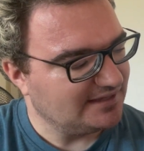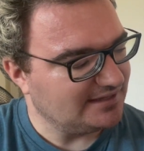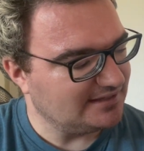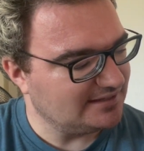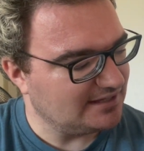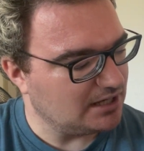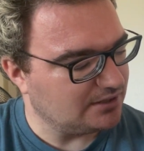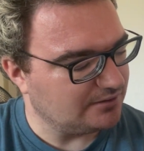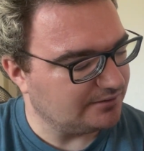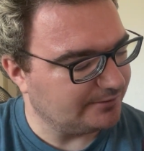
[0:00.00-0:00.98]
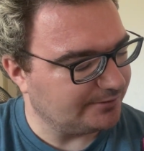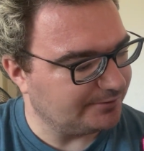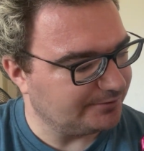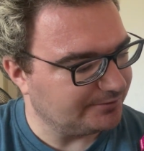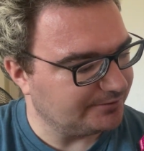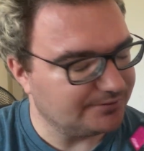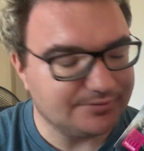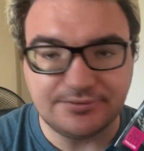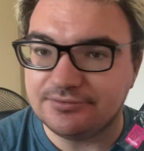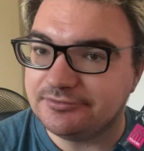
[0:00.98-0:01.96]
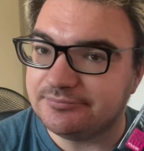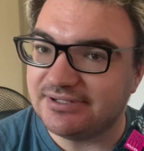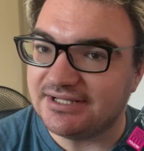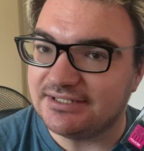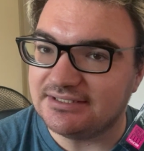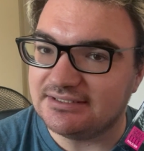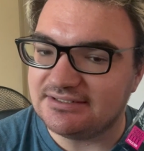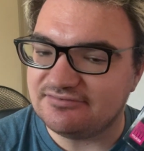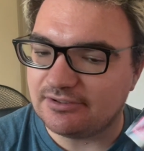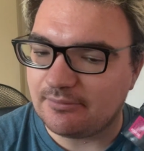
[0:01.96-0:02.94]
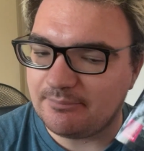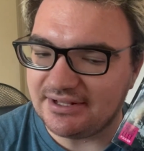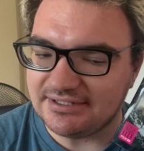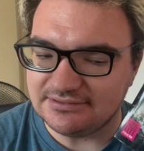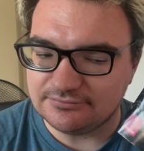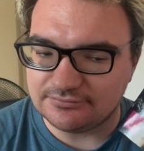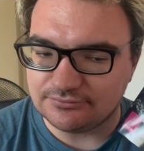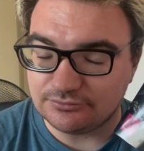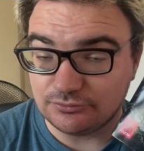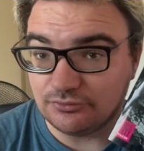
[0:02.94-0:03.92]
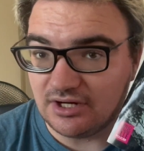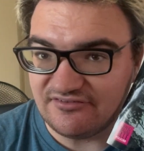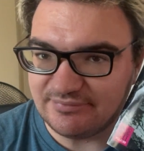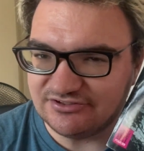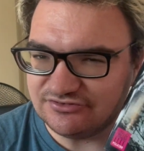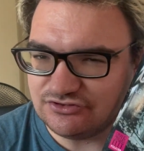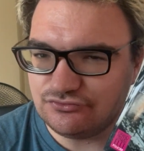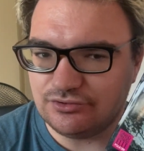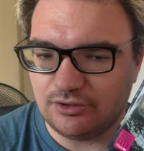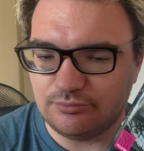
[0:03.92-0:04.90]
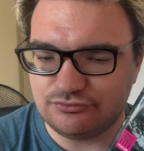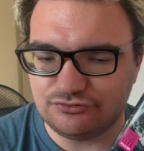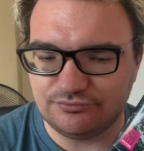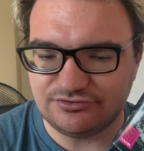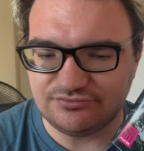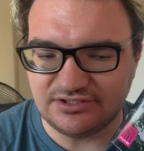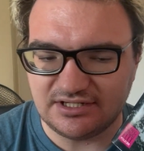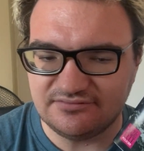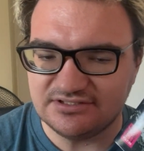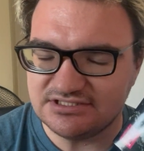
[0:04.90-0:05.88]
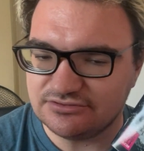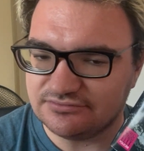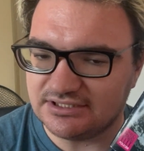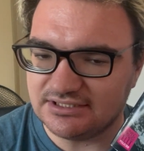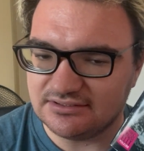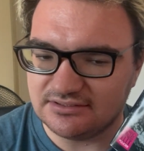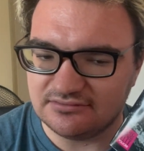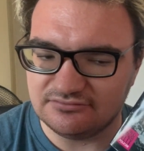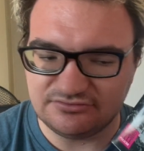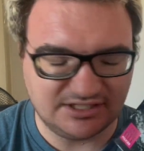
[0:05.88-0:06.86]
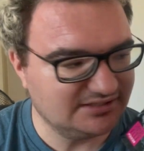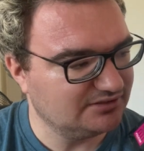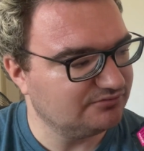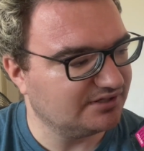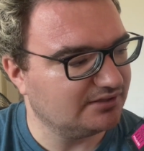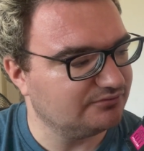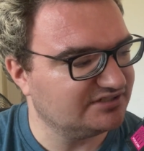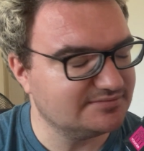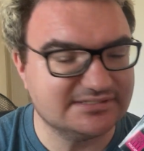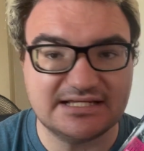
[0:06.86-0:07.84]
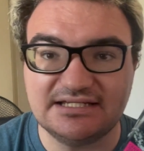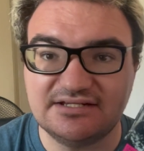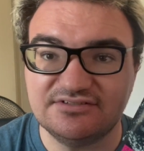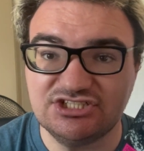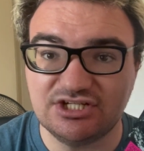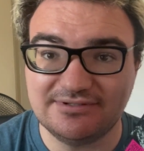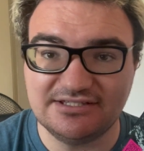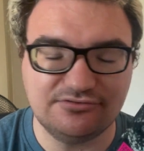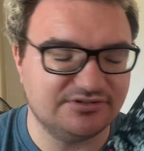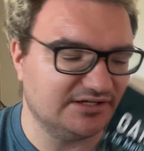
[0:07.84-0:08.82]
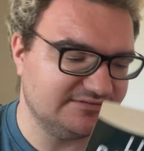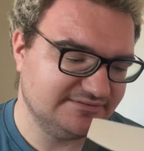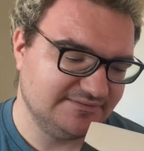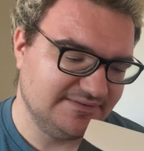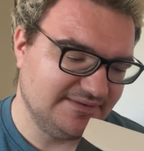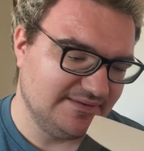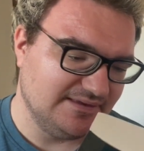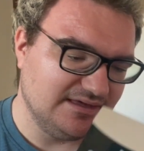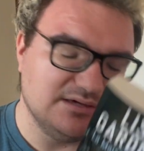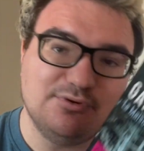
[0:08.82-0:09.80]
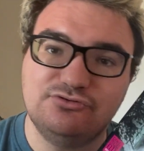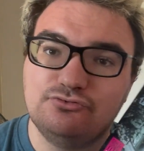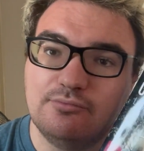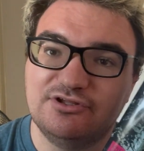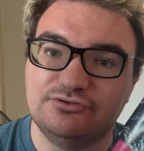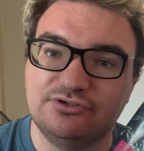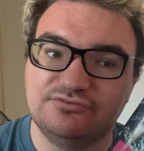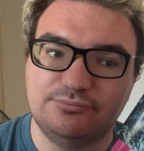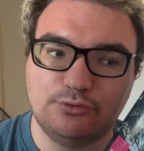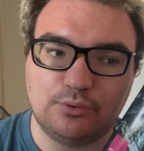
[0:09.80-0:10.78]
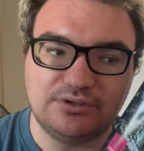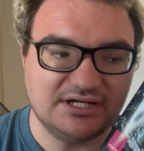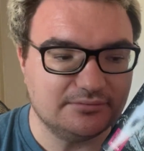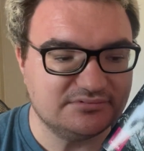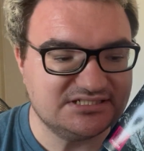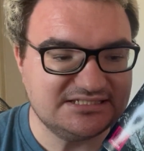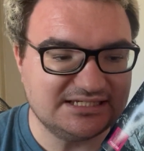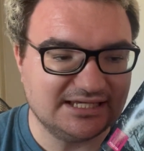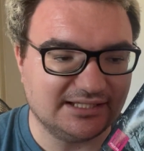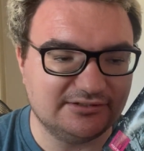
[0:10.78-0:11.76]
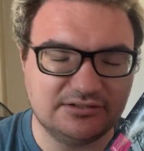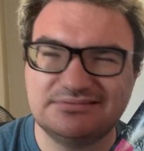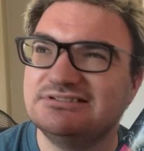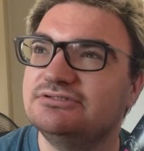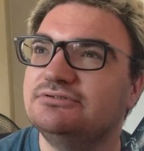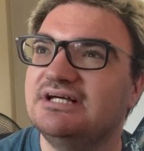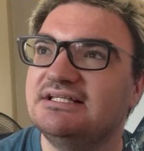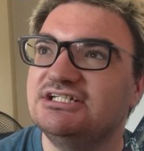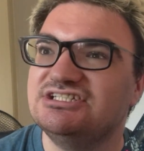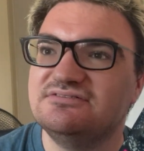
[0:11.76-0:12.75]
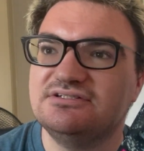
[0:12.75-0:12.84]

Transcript: Et euh, bah, elle avait reparlé de. Elle avait présenté celui-là en plus dans mes souvenirs. Elle avait dit que voilà, elle voudrait découvrir l'autrice parce qu'elle ne l'avait jamais découverte. Et moi, du coup, elle m'a donné envie de me relire un petit Lisa Garner parce que le dernier que j'avais